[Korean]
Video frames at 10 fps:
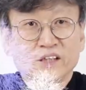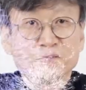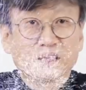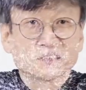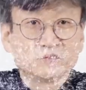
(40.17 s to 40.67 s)
네,
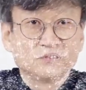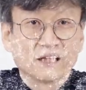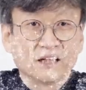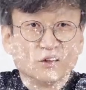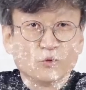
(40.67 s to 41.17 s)

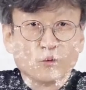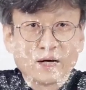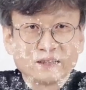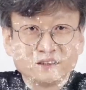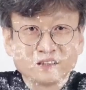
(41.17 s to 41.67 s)
맞습니다.
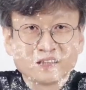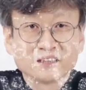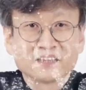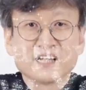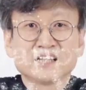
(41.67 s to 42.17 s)
완전한
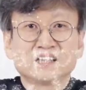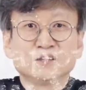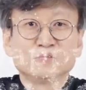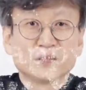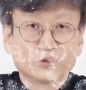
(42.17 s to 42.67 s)
새해
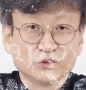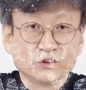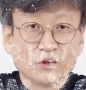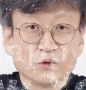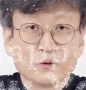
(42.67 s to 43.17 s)
기념
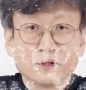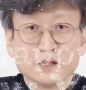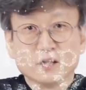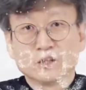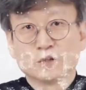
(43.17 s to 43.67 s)
맥주죠.
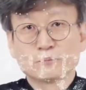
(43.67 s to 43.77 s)
어,